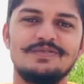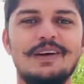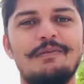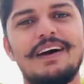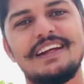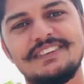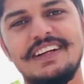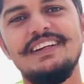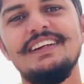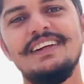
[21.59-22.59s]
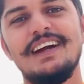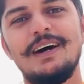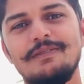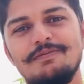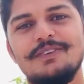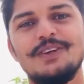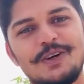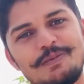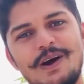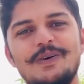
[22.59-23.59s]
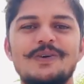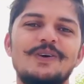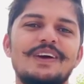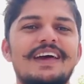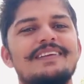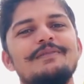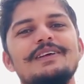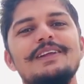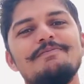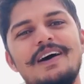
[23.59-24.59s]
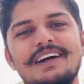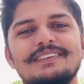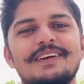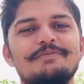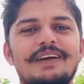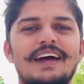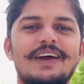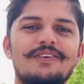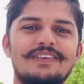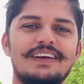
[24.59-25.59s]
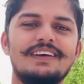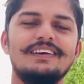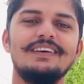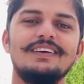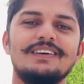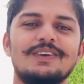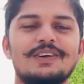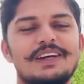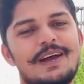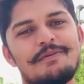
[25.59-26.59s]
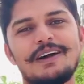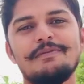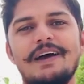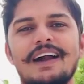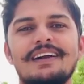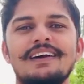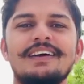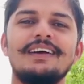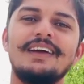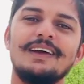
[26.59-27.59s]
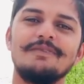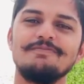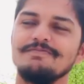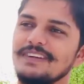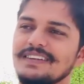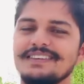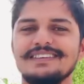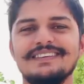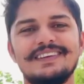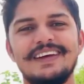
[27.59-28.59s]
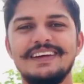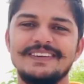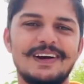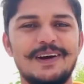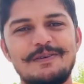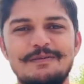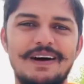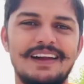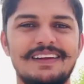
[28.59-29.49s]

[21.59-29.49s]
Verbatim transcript: हमारा चल ही नहीं रहा ज़ीरो पे आउट हो गया समझ लें पाँच हाँ। रन बनाए उसने तो ये हमारी बैड लक है कि बस एशिया कप हमारे